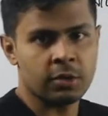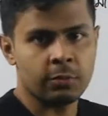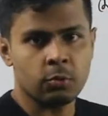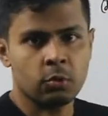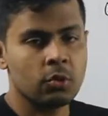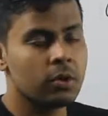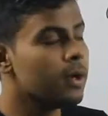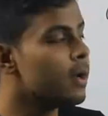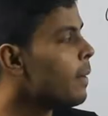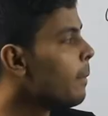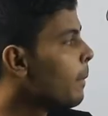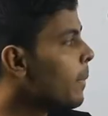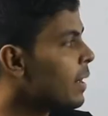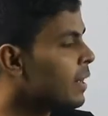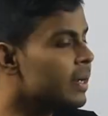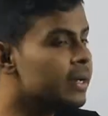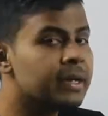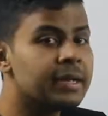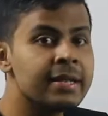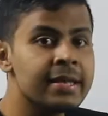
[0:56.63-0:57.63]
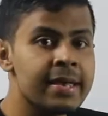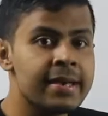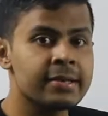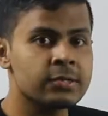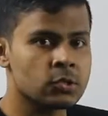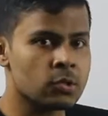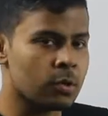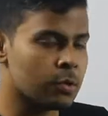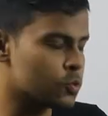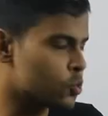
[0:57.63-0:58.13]
নিব মানে
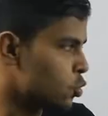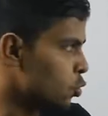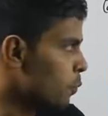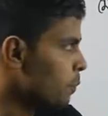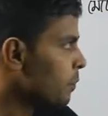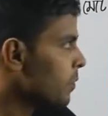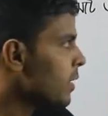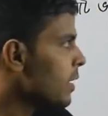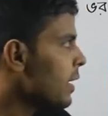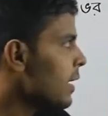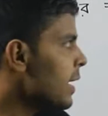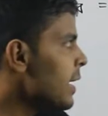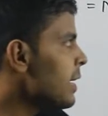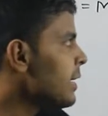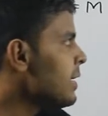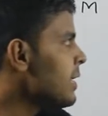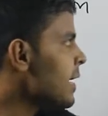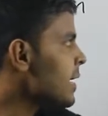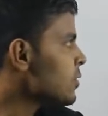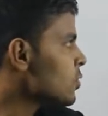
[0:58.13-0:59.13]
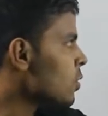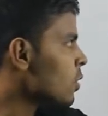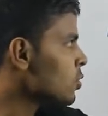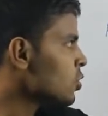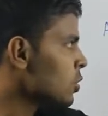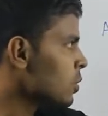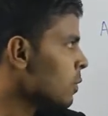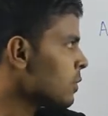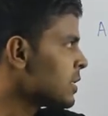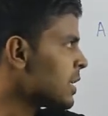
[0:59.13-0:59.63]
ডিএক্স অংশ এই ডিএক্স
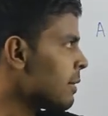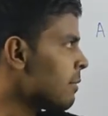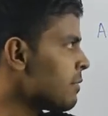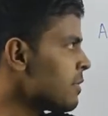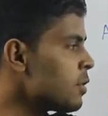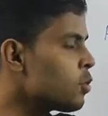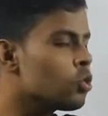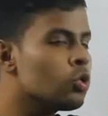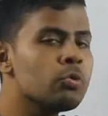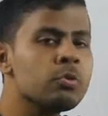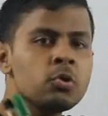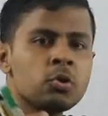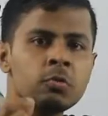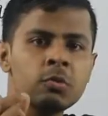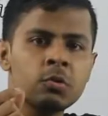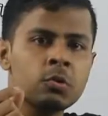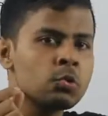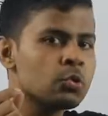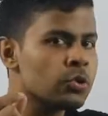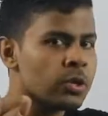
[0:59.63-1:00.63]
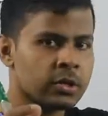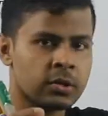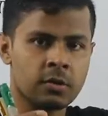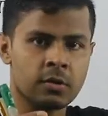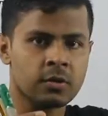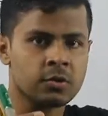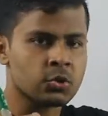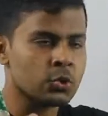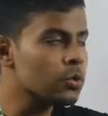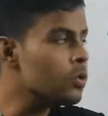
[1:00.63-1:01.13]
অংশটা হচ্ছে আমাদের খুবই খুবই ক্ষুদ্র একটা
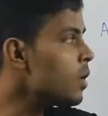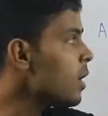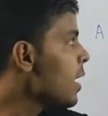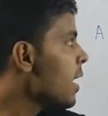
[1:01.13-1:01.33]
অংশ